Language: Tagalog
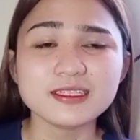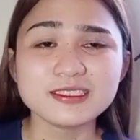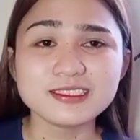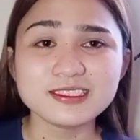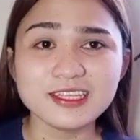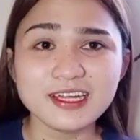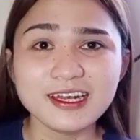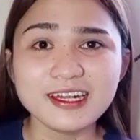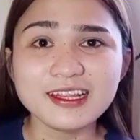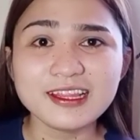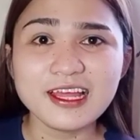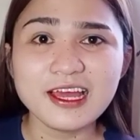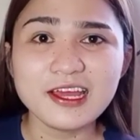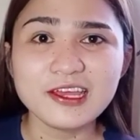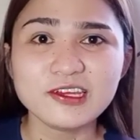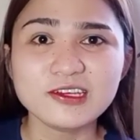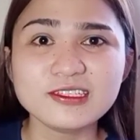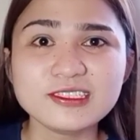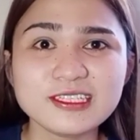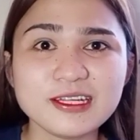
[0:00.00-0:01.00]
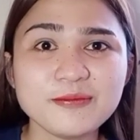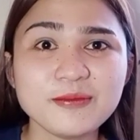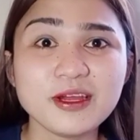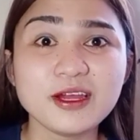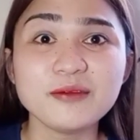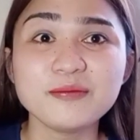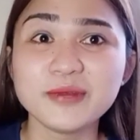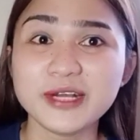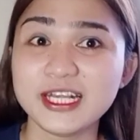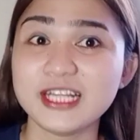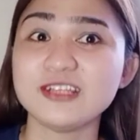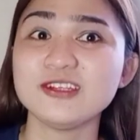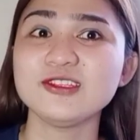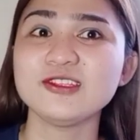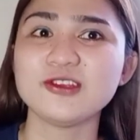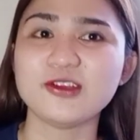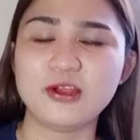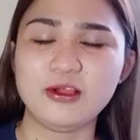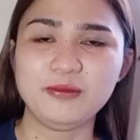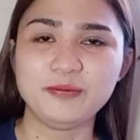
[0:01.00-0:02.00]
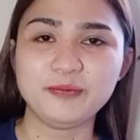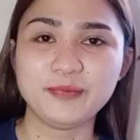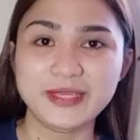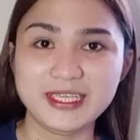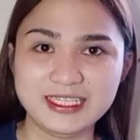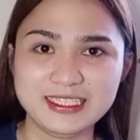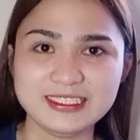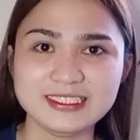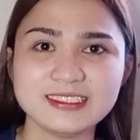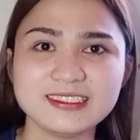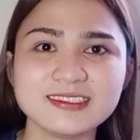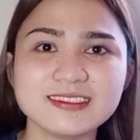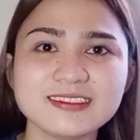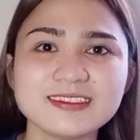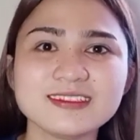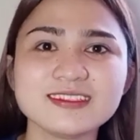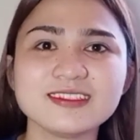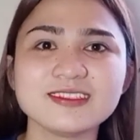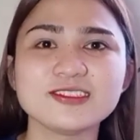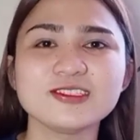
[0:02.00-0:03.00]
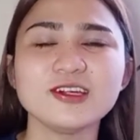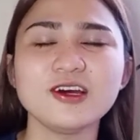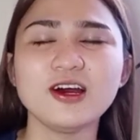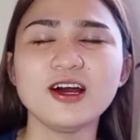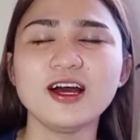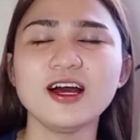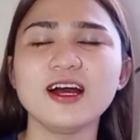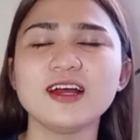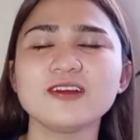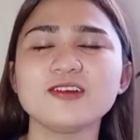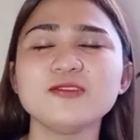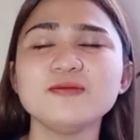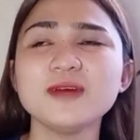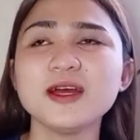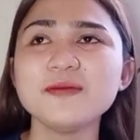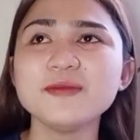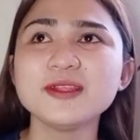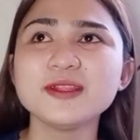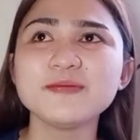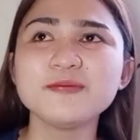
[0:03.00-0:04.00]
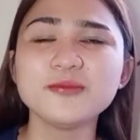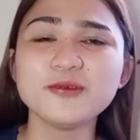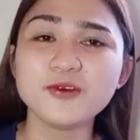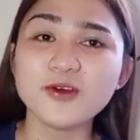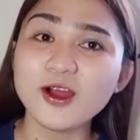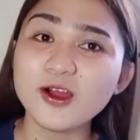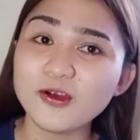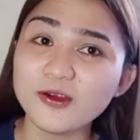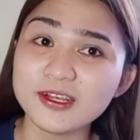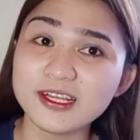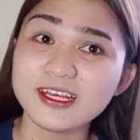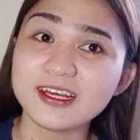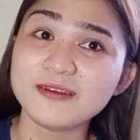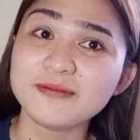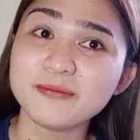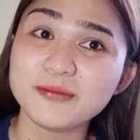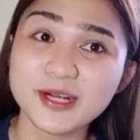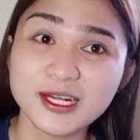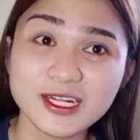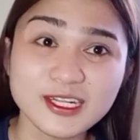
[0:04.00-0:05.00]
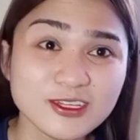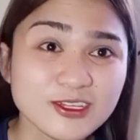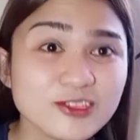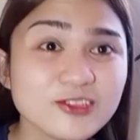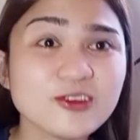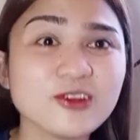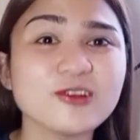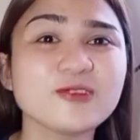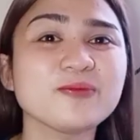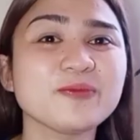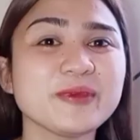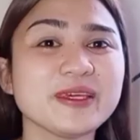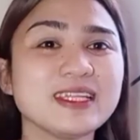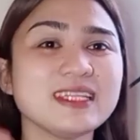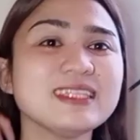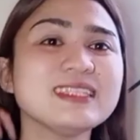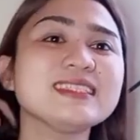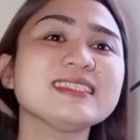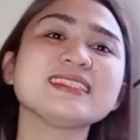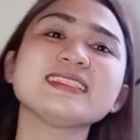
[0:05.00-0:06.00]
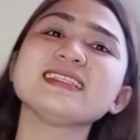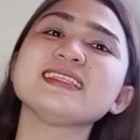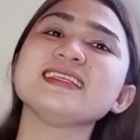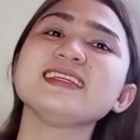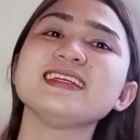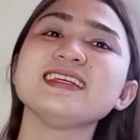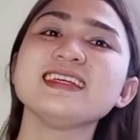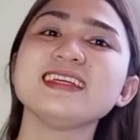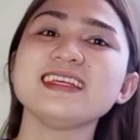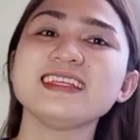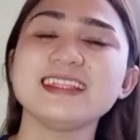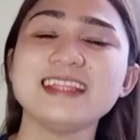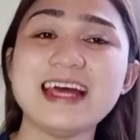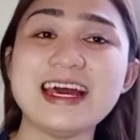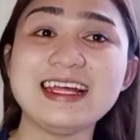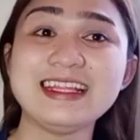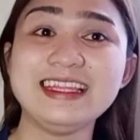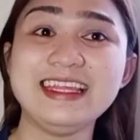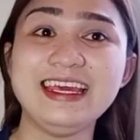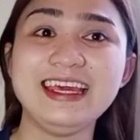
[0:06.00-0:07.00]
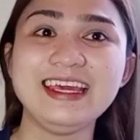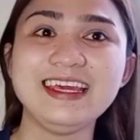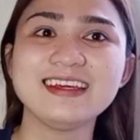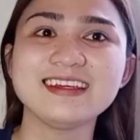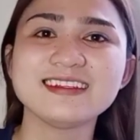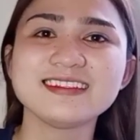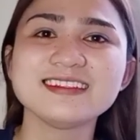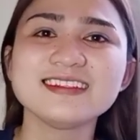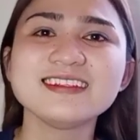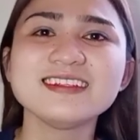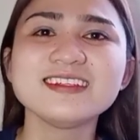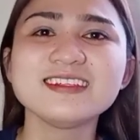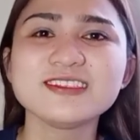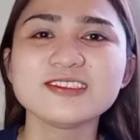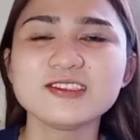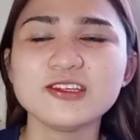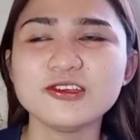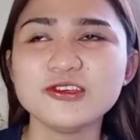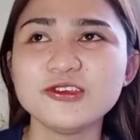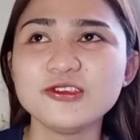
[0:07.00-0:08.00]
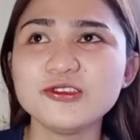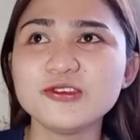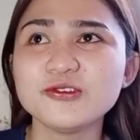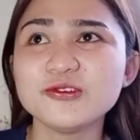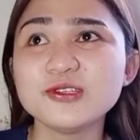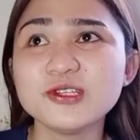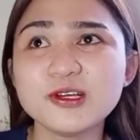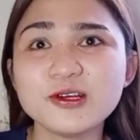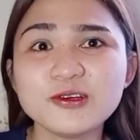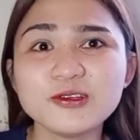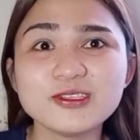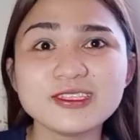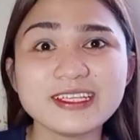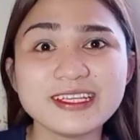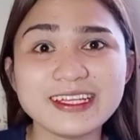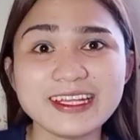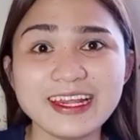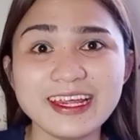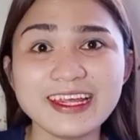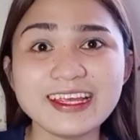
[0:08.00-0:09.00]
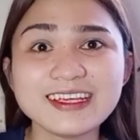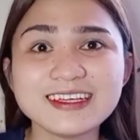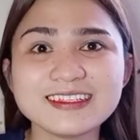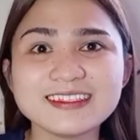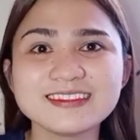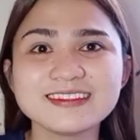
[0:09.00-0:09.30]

Start tayo sa mga birth control pills. So, gumamit po ako ng birth control pills dati. So, yun yung una kong tinake.